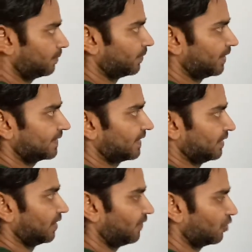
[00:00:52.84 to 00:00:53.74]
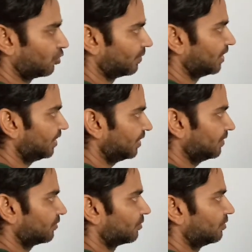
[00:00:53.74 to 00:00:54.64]
आपने साइन अल्फ़ा कॉमन लिया
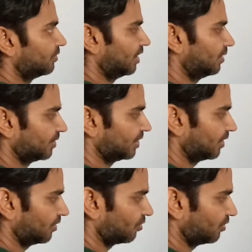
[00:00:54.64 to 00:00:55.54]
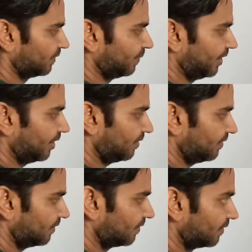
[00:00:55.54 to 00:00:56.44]
तो यहाँ बचेगा कॉस बीटा
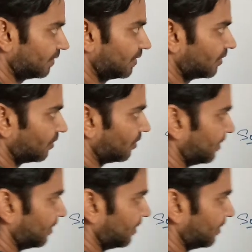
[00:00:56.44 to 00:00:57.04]
और